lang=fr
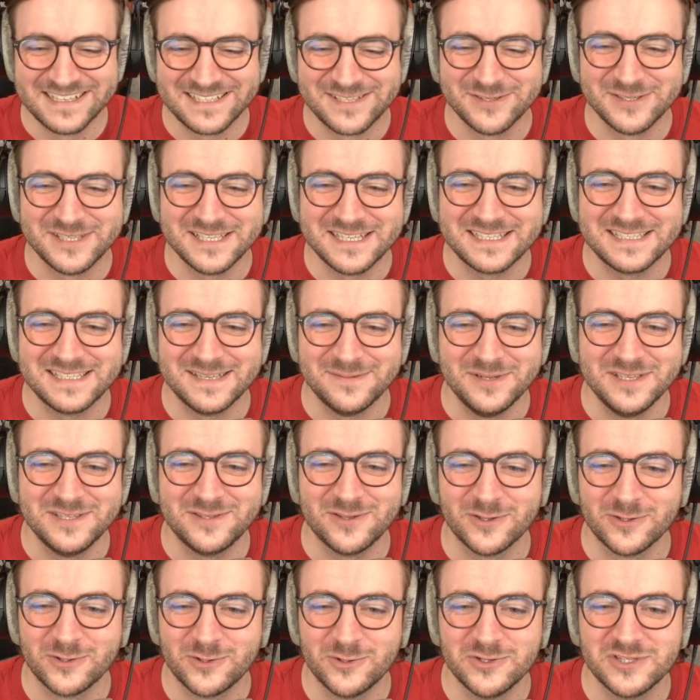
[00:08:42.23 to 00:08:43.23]
Qu'est-ce que c'est que ces
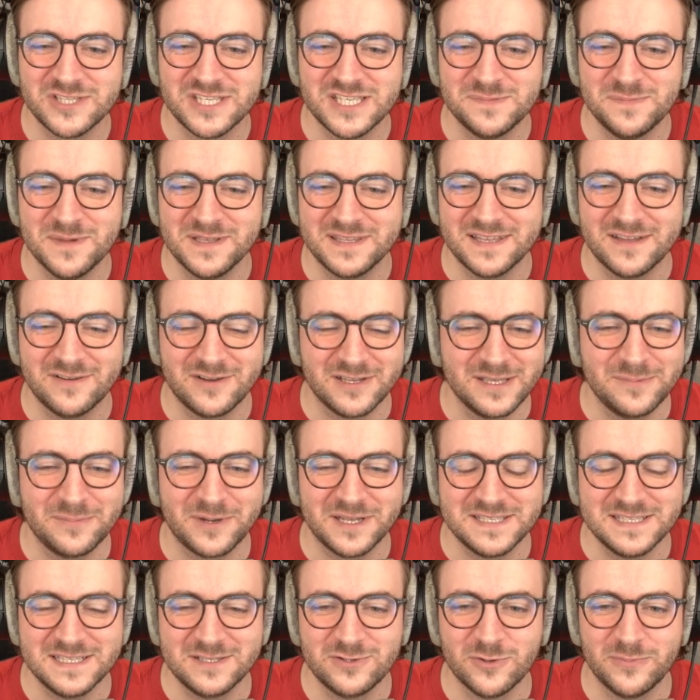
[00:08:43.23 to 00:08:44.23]
militants de gauche qui se mettent à avoir des
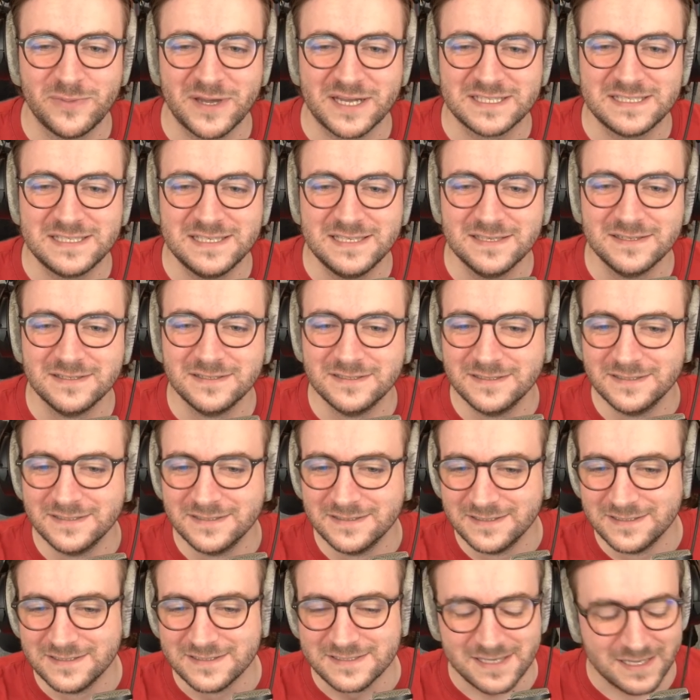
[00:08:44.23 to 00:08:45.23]
pratiques de parti
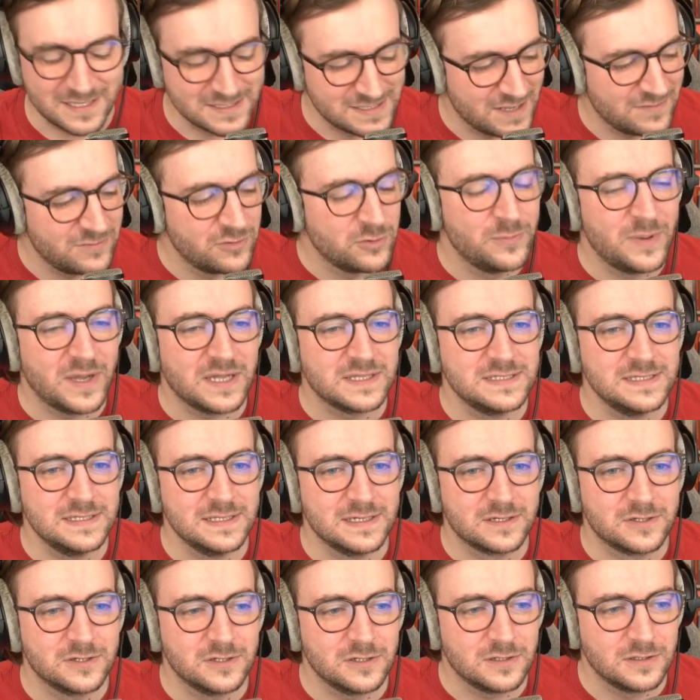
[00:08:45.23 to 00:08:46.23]
c'est réservé aux partis,
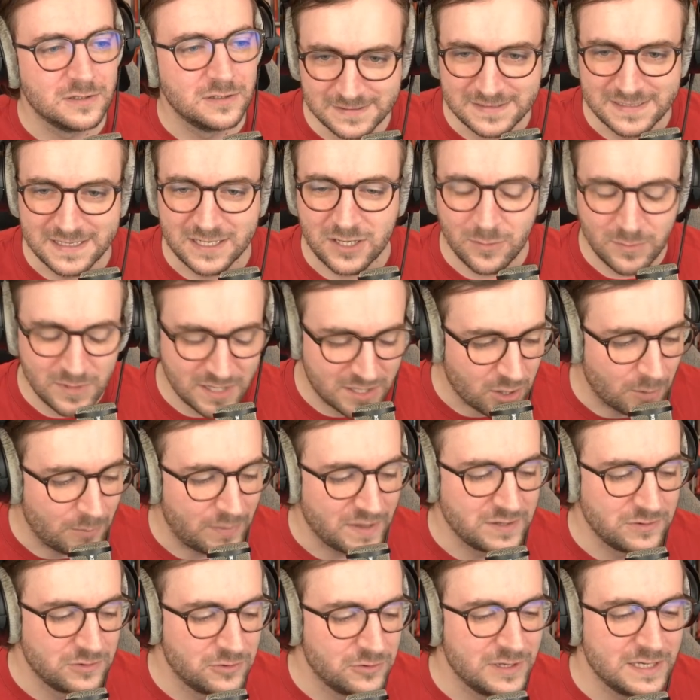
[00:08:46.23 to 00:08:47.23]
d'accord C'est comme les
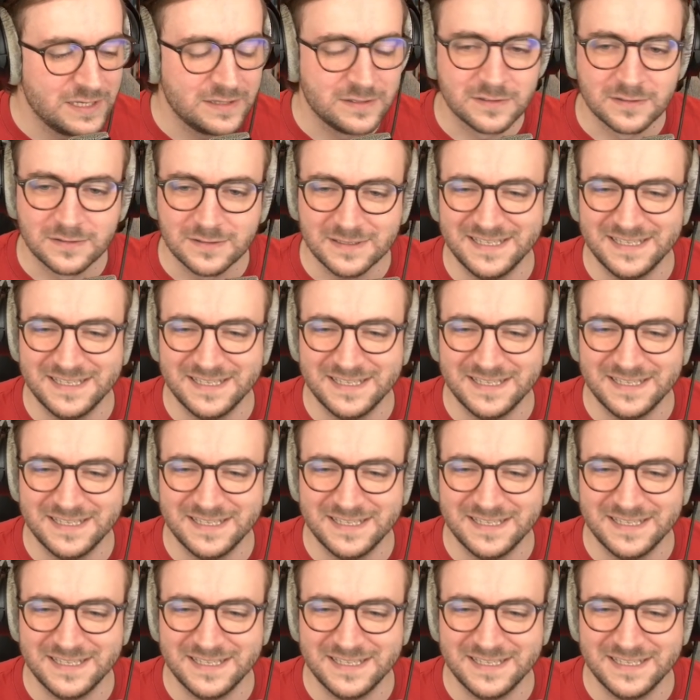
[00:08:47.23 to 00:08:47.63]
campagnes de haine